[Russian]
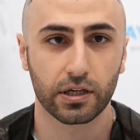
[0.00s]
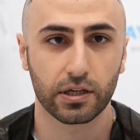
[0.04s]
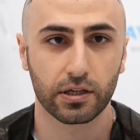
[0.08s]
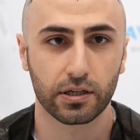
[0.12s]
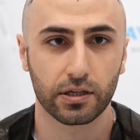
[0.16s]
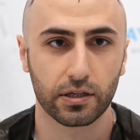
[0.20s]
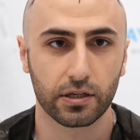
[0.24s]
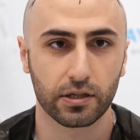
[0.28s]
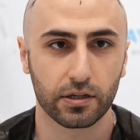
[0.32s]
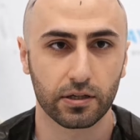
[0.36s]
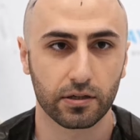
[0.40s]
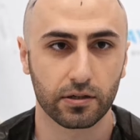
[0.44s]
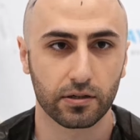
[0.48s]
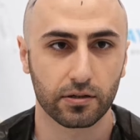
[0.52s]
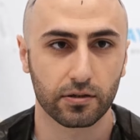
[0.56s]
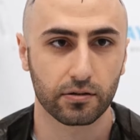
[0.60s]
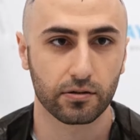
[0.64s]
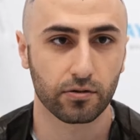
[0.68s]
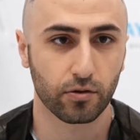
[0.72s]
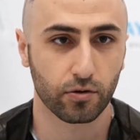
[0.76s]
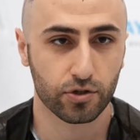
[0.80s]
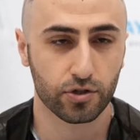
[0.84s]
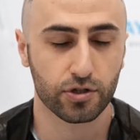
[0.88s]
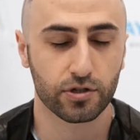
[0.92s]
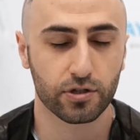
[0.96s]
И
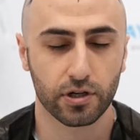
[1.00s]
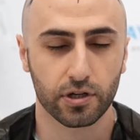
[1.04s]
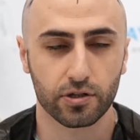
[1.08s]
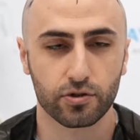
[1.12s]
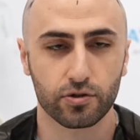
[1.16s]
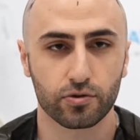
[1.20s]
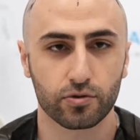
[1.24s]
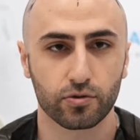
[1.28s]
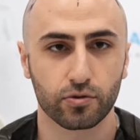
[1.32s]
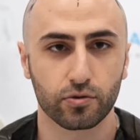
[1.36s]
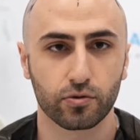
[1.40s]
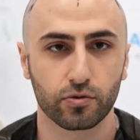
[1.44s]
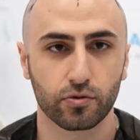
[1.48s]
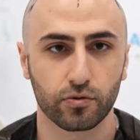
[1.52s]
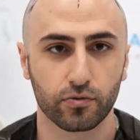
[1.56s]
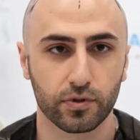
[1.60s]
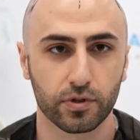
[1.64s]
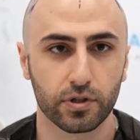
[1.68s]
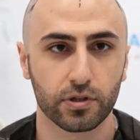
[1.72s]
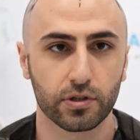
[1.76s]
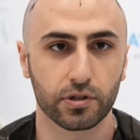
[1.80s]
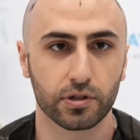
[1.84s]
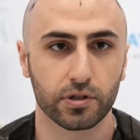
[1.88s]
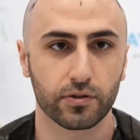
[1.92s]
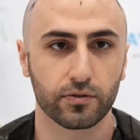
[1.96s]
очень рад, что
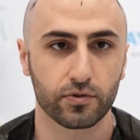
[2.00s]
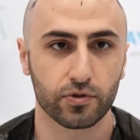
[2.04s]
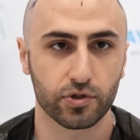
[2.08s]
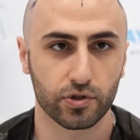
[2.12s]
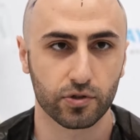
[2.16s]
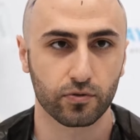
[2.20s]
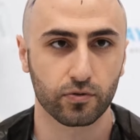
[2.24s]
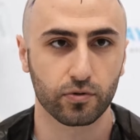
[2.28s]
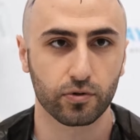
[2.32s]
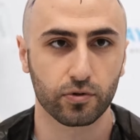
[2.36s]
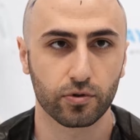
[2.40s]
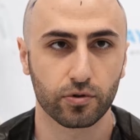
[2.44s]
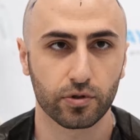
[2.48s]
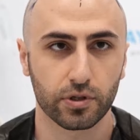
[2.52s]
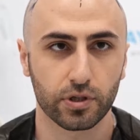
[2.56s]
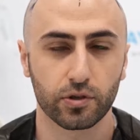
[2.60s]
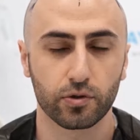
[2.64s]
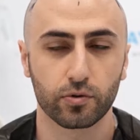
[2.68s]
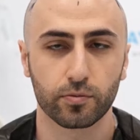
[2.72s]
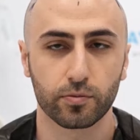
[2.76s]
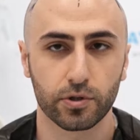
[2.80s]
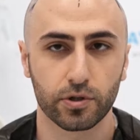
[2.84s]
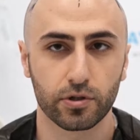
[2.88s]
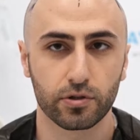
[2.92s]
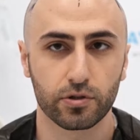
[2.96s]
увидел это вживую и
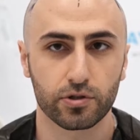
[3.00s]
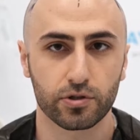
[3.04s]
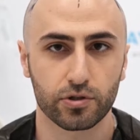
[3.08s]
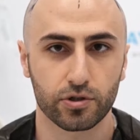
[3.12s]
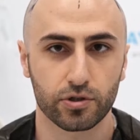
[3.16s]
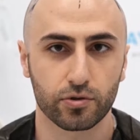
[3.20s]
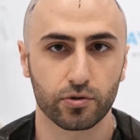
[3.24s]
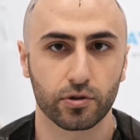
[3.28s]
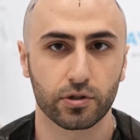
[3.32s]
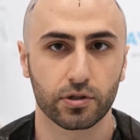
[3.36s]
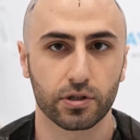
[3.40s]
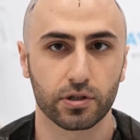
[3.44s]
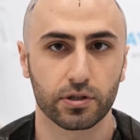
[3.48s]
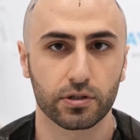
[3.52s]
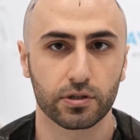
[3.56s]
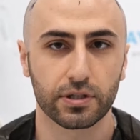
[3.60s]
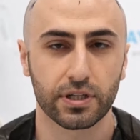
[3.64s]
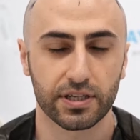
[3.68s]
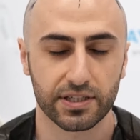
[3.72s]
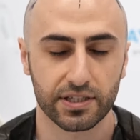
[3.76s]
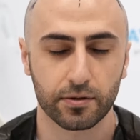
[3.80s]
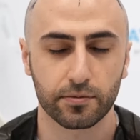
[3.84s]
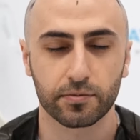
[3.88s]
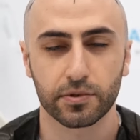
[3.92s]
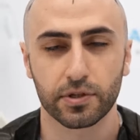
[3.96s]
убедился, что это
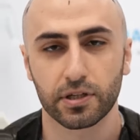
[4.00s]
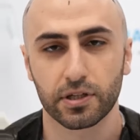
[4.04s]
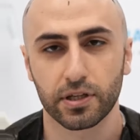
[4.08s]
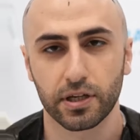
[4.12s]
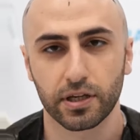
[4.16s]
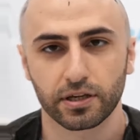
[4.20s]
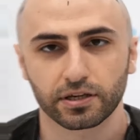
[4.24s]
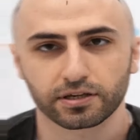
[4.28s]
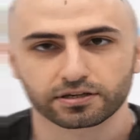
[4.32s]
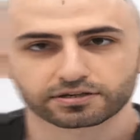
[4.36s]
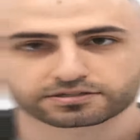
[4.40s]
на самом деле так и